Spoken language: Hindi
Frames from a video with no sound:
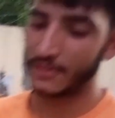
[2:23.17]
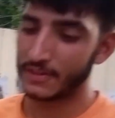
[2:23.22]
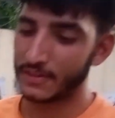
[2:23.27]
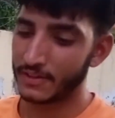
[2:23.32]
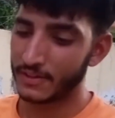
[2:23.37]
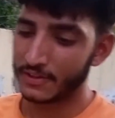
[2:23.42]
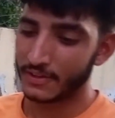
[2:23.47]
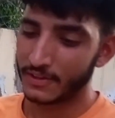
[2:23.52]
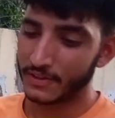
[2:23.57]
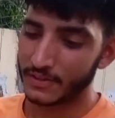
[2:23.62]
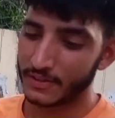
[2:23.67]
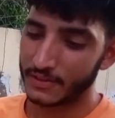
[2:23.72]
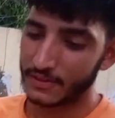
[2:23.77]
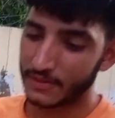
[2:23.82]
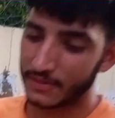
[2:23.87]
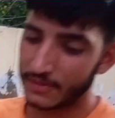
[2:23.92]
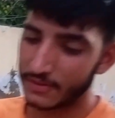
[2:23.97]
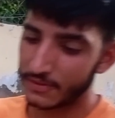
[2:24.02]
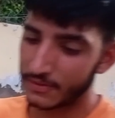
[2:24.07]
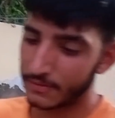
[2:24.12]
उसको
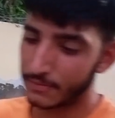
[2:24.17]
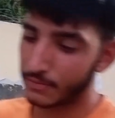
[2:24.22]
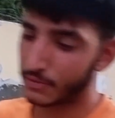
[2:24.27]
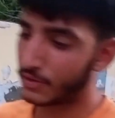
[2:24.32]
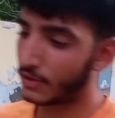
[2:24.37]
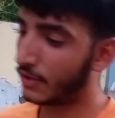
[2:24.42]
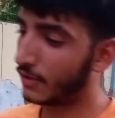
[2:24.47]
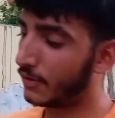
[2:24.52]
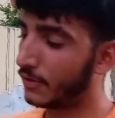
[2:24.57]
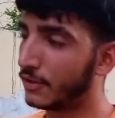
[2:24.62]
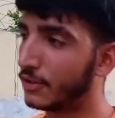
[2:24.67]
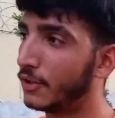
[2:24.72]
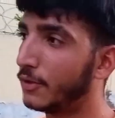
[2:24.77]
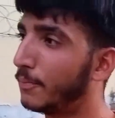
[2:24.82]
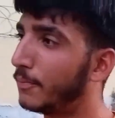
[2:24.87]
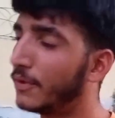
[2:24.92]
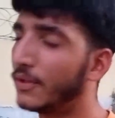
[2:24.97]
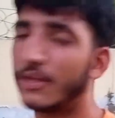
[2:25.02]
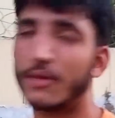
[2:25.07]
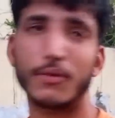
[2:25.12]
इसे
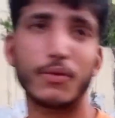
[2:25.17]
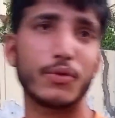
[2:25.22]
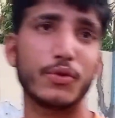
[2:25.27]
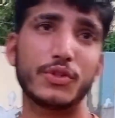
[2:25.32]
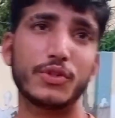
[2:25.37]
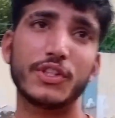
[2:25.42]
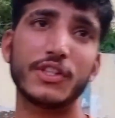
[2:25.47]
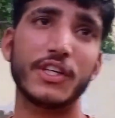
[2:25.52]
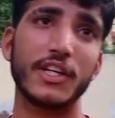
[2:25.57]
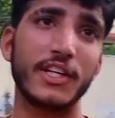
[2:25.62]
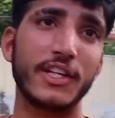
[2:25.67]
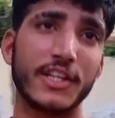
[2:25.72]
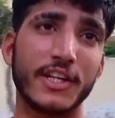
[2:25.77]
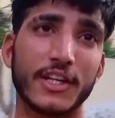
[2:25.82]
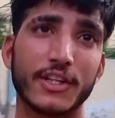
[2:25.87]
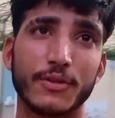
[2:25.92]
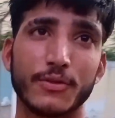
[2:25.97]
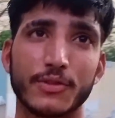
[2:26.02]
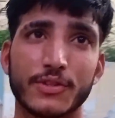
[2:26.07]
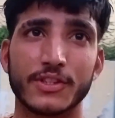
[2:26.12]
बिंदावन कोचिंग के लिए
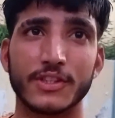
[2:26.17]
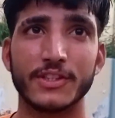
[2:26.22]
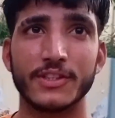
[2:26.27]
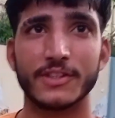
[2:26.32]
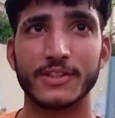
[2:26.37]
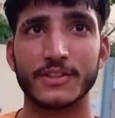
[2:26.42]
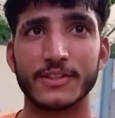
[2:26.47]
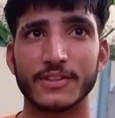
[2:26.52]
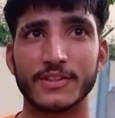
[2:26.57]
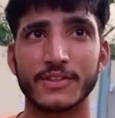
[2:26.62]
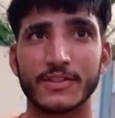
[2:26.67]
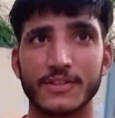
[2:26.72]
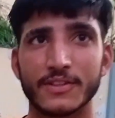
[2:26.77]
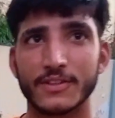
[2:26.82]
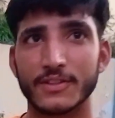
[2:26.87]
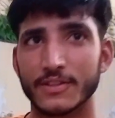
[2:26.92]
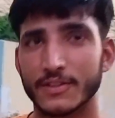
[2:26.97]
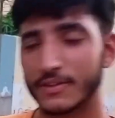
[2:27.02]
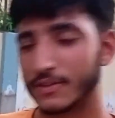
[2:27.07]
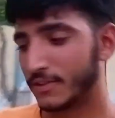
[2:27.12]
जाता हूँ इससे अच्छा
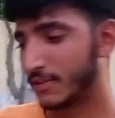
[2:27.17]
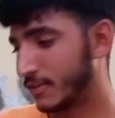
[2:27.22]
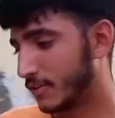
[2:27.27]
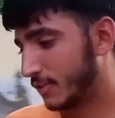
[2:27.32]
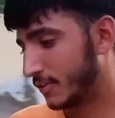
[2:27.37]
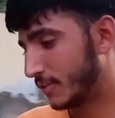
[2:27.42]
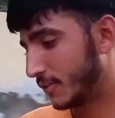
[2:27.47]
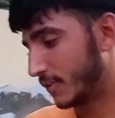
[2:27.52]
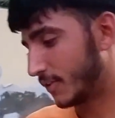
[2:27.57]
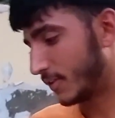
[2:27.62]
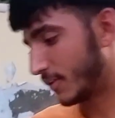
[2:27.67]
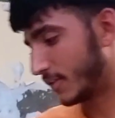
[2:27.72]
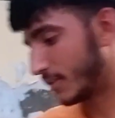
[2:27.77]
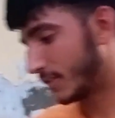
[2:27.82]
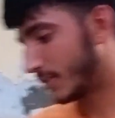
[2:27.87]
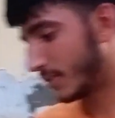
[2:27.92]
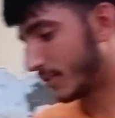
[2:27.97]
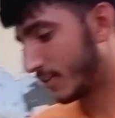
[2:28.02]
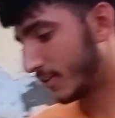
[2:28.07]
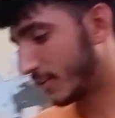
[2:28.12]
वृंदावन जाते हो उससे कोचिंग
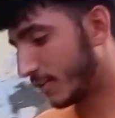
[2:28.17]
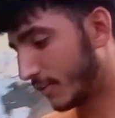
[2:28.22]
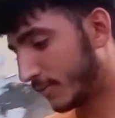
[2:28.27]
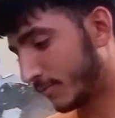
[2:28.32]
डेली